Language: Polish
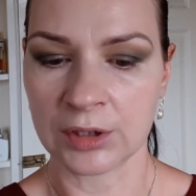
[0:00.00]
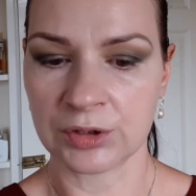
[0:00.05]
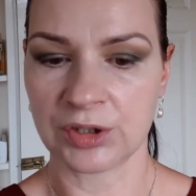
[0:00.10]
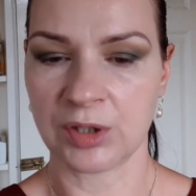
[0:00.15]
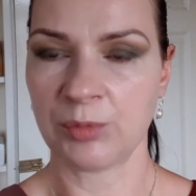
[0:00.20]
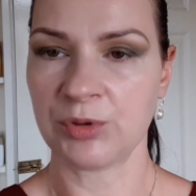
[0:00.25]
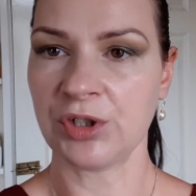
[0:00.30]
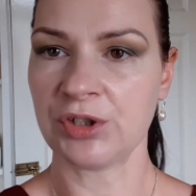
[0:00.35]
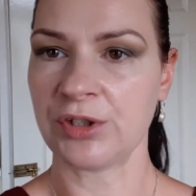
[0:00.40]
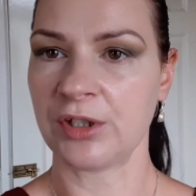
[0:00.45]

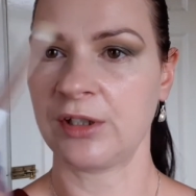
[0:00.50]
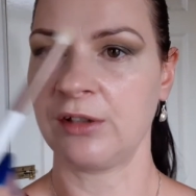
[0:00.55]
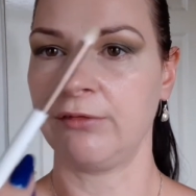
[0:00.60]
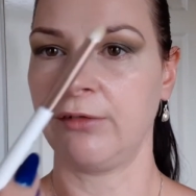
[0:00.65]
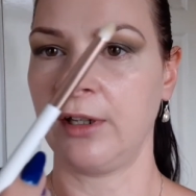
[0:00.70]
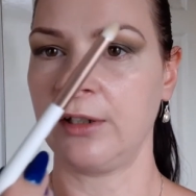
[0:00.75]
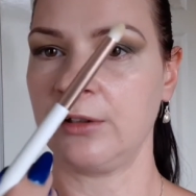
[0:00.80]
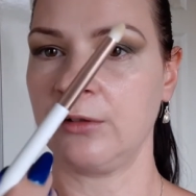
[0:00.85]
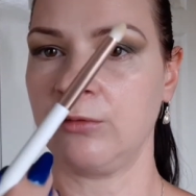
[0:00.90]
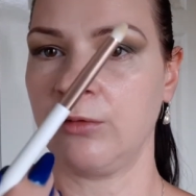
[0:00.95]
Ślepiczek taki
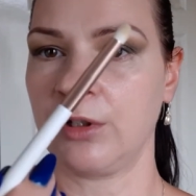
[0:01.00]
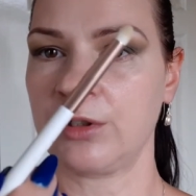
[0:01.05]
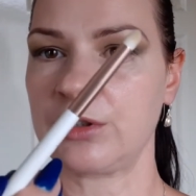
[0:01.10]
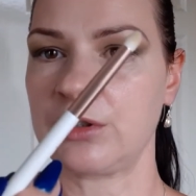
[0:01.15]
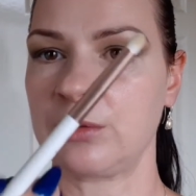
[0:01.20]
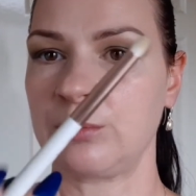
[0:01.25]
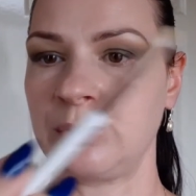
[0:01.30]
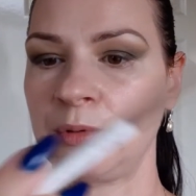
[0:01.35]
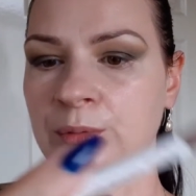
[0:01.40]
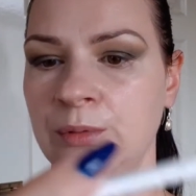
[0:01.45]
fajny
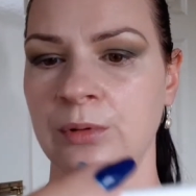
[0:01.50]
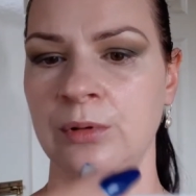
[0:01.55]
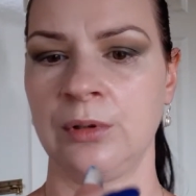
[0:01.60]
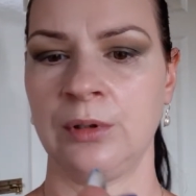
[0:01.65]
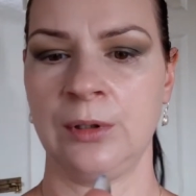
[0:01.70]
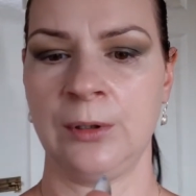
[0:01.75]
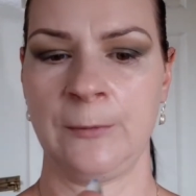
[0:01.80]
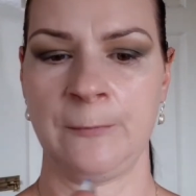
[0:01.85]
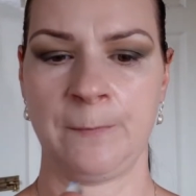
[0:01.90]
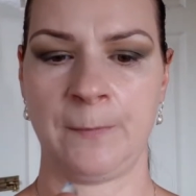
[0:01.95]
właśnie był.
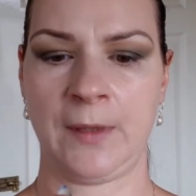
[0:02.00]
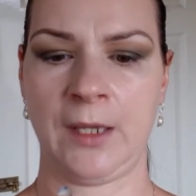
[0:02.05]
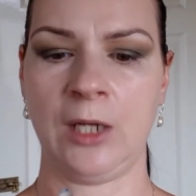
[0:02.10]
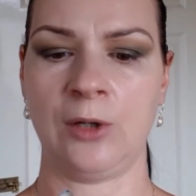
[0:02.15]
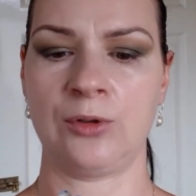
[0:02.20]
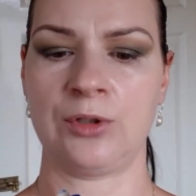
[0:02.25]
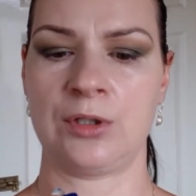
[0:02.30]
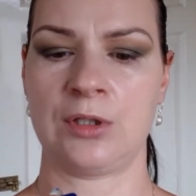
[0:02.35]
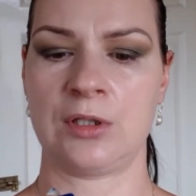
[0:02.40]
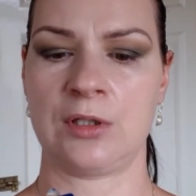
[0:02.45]
Jak
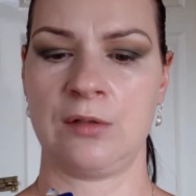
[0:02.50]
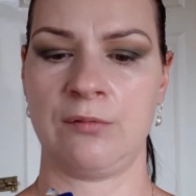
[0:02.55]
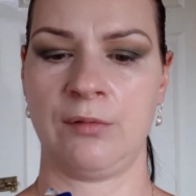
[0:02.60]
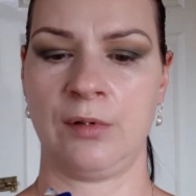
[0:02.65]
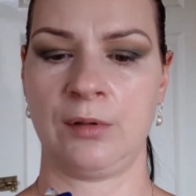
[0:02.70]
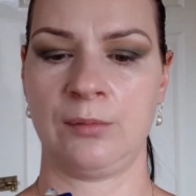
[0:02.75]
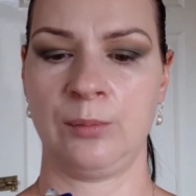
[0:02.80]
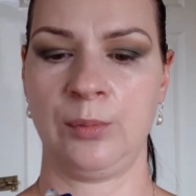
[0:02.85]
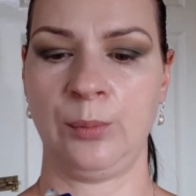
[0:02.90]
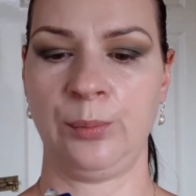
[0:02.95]
on się nazywa?
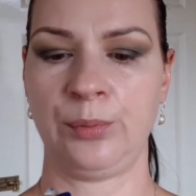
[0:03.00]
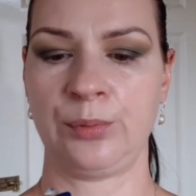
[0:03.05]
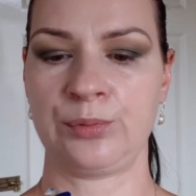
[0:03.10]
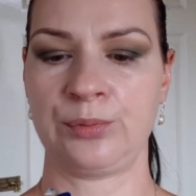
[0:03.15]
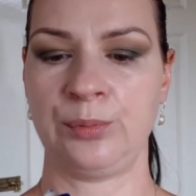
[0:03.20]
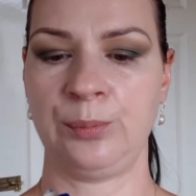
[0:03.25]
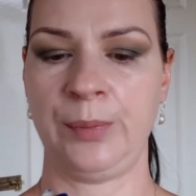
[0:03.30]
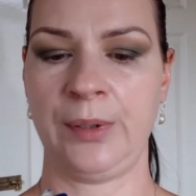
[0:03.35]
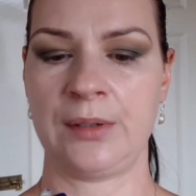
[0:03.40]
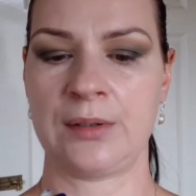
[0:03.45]
Po
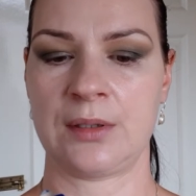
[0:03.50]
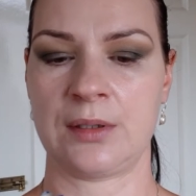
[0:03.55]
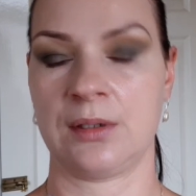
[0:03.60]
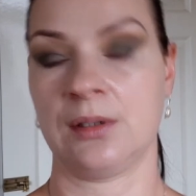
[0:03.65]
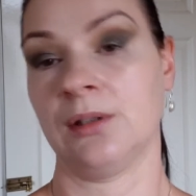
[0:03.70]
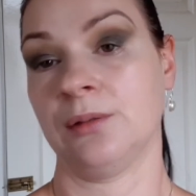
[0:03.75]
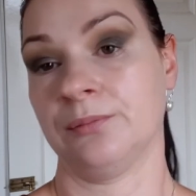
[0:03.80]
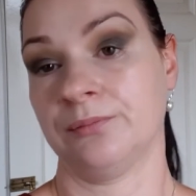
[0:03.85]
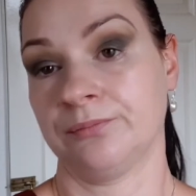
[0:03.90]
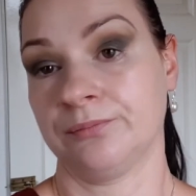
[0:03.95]
prostu
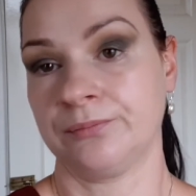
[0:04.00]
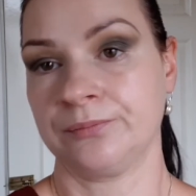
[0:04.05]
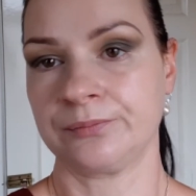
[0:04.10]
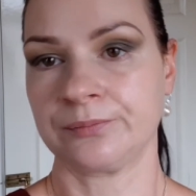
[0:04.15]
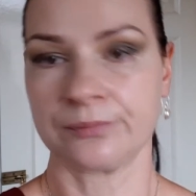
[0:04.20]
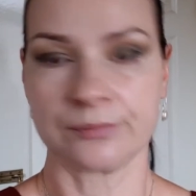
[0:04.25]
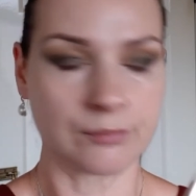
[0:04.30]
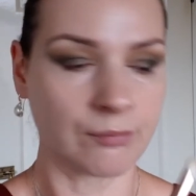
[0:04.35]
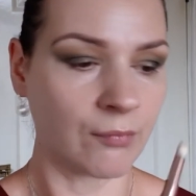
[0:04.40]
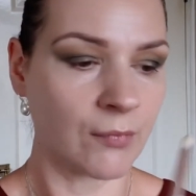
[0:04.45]
pensil.
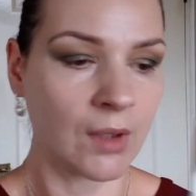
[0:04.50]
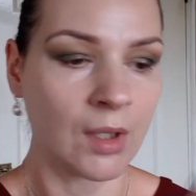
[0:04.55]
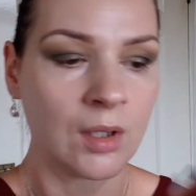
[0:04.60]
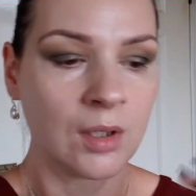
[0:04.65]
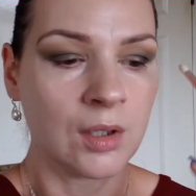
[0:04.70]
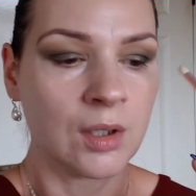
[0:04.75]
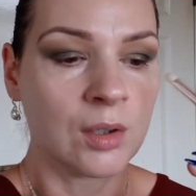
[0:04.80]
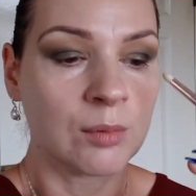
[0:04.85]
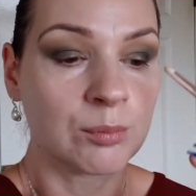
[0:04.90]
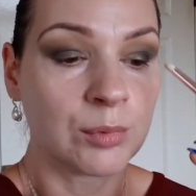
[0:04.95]

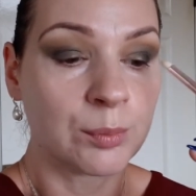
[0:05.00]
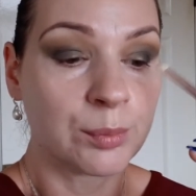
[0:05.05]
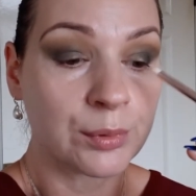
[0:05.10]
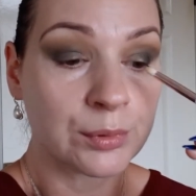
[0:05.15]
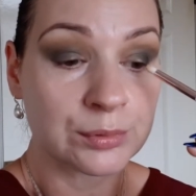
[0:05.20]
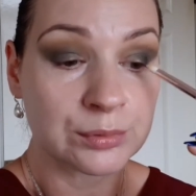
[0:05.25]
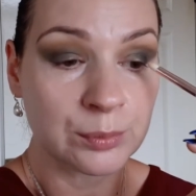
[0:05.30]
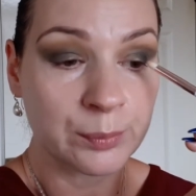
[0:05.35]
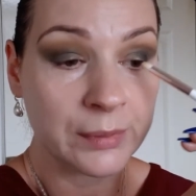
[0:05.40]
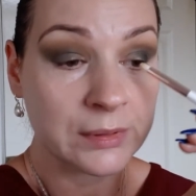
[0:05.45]
Po
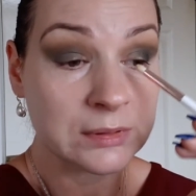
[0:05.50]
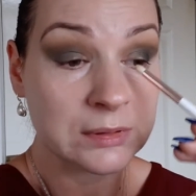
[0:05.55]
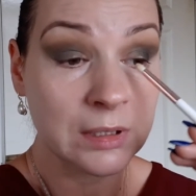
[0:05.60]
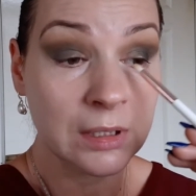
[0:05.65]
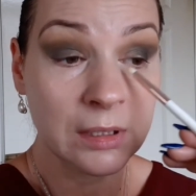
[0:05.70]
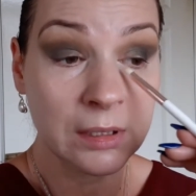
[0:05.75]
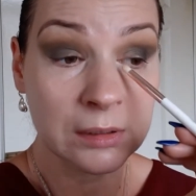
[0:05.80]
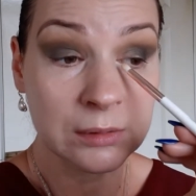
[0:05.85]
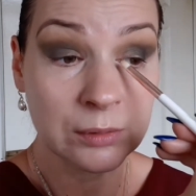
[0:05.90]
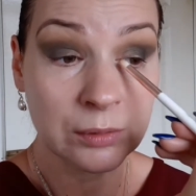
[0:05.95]
prostu
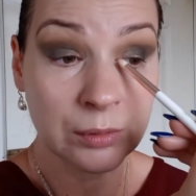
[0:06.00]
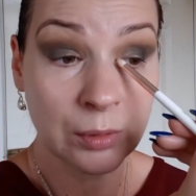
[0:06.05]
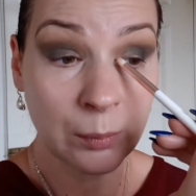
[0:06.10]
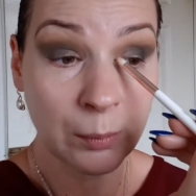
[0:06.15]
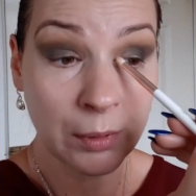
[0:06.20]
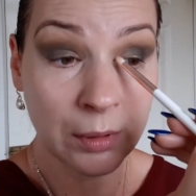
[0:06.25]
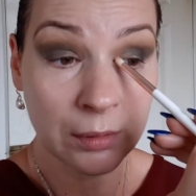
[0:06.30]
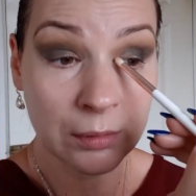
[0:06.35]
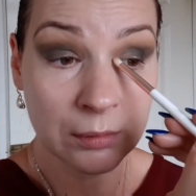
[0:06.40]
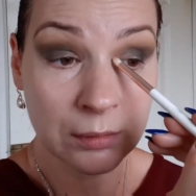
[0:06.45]
pędzelek, no
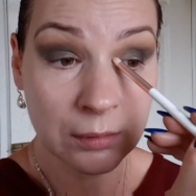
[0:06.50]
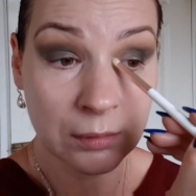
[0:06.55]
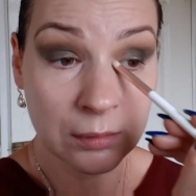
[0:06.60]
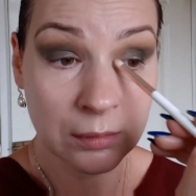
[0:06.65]
dobra.